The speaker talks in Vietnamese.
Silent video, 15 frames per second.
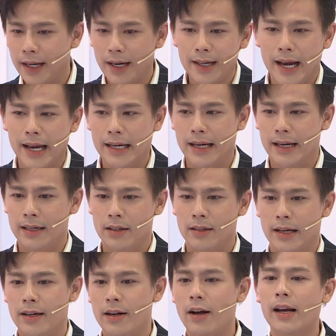mà đến đây thì có
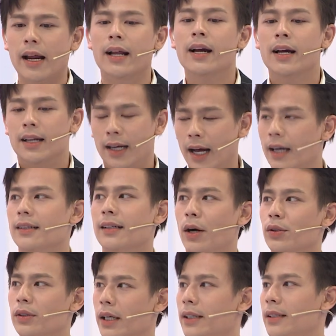thể nói là lần
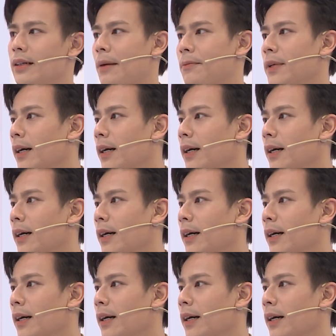đầu tiên được gặp